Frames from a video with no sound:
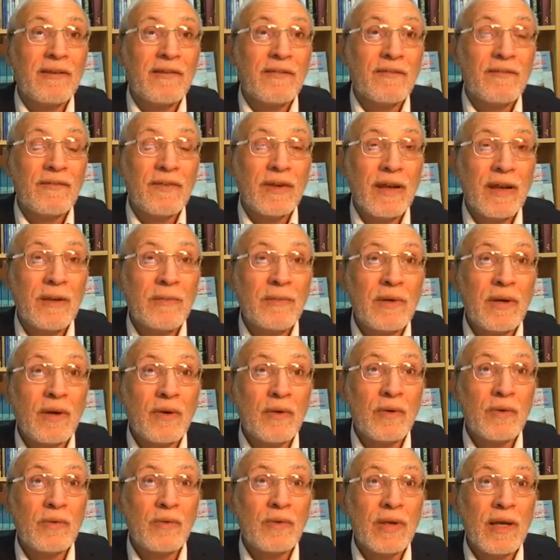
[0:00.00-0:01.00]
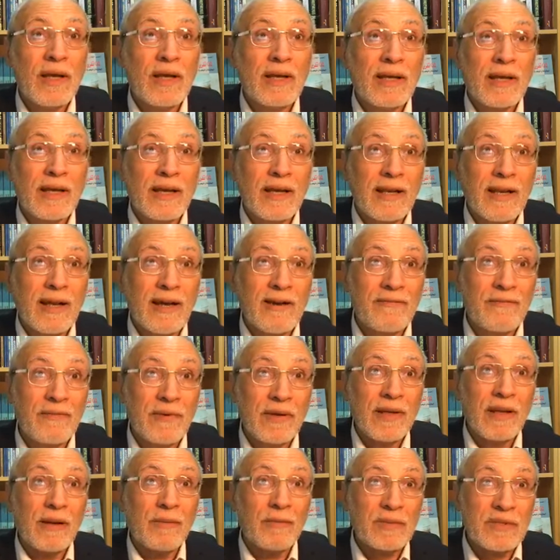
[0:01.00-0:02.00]
فلم يكن هناك خلاف
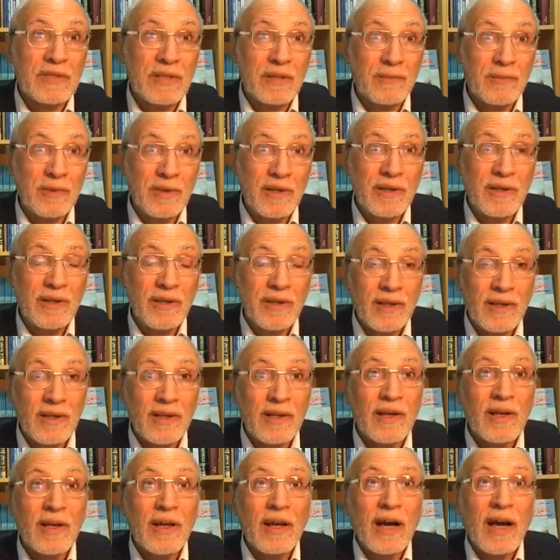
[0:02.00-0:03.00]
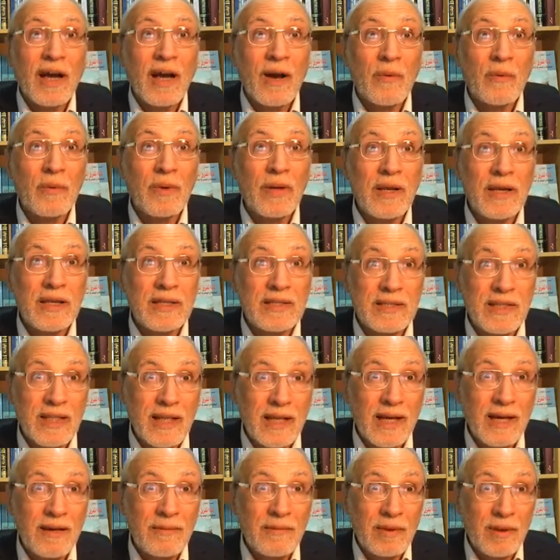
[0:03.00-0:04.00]
بين المسلمين حول
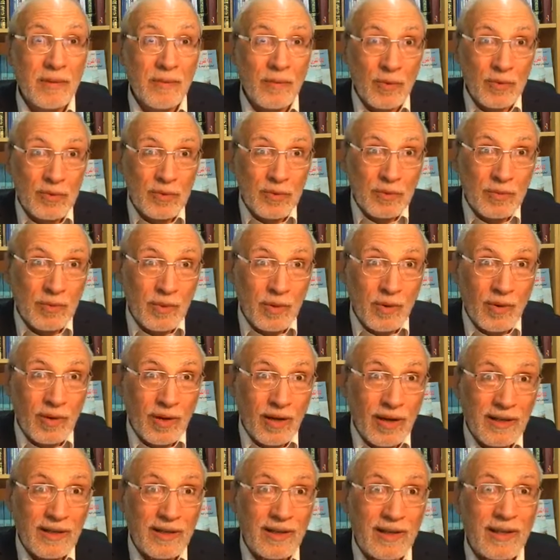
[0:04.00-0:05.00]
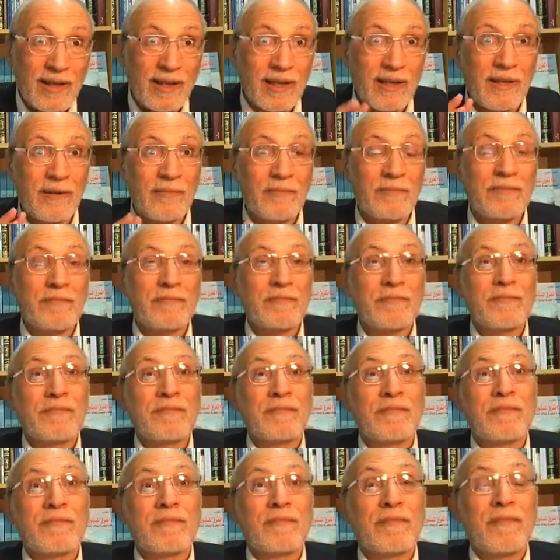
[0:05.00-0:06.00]
الاسلام الموجود بالقران الكريم.
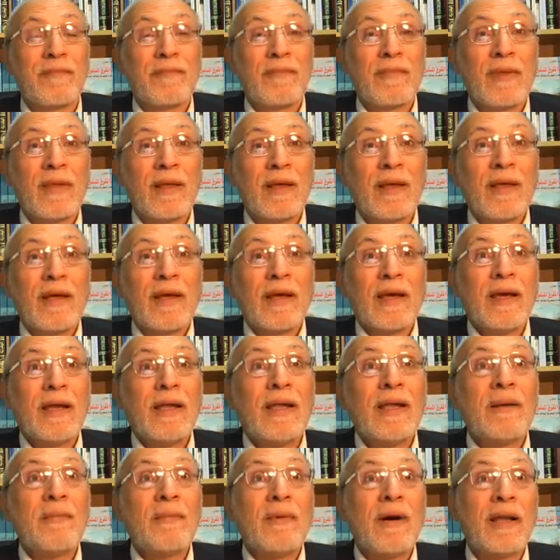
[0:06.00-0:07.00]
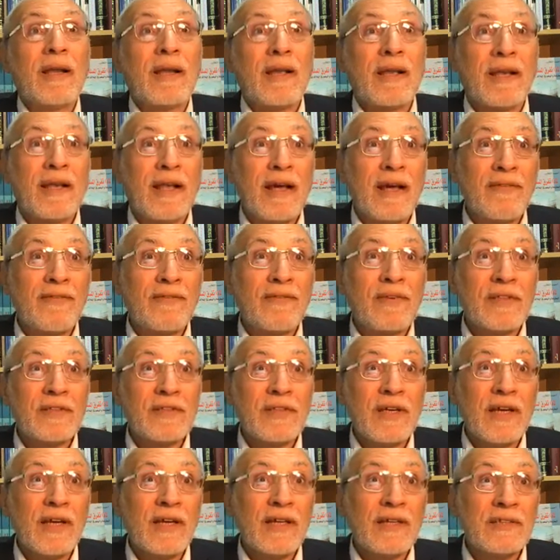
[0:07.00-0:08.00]
انما الخلاف
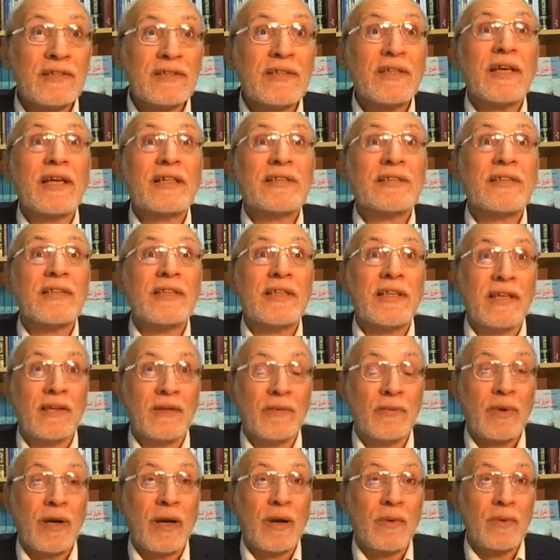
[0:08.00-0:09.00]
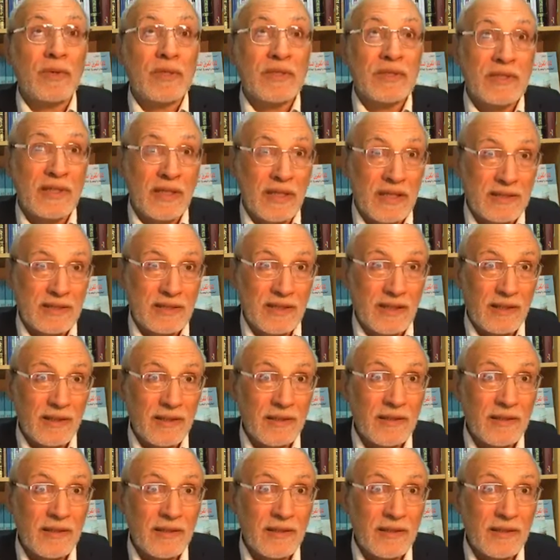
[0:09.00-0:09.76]
نشا سياسيا وحول السياسه.